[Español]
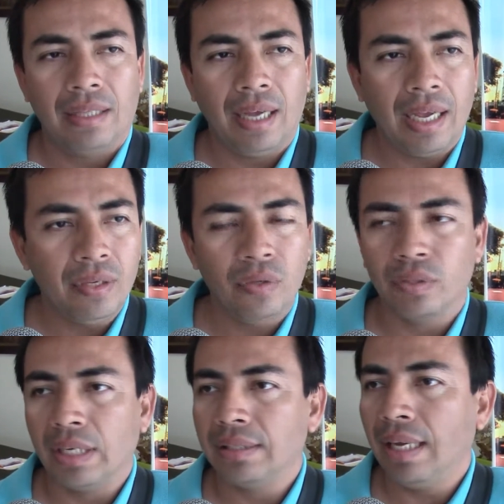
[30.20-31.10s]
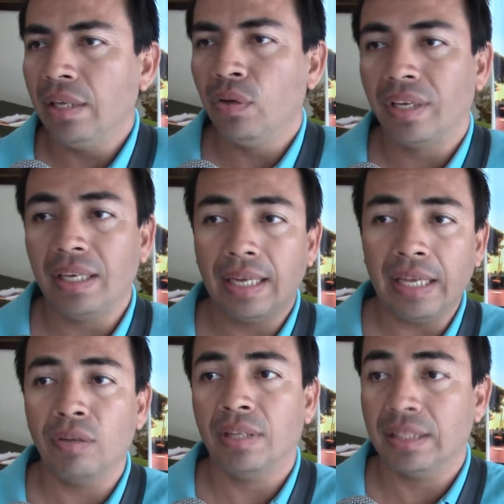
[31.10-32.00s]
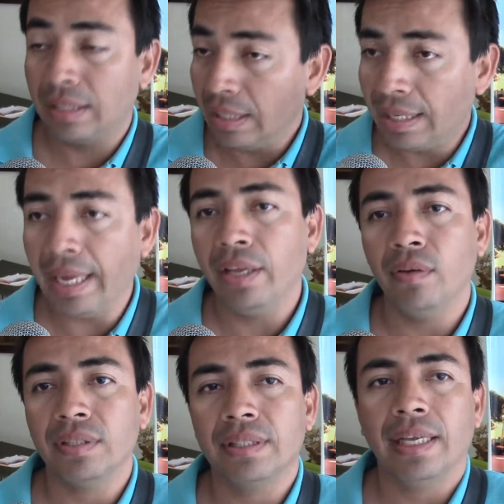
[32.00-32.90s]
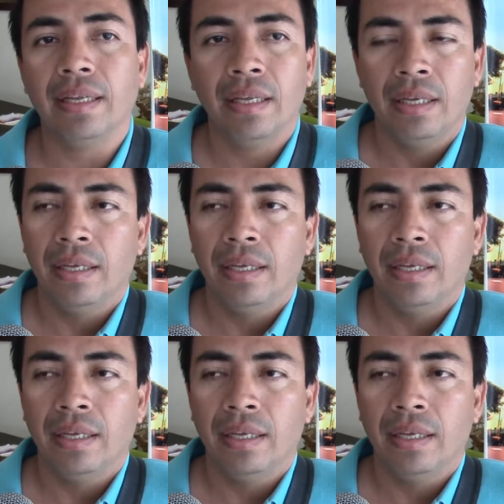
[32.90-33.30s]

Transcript: año tras año, quinqueño tras quinqueño, estén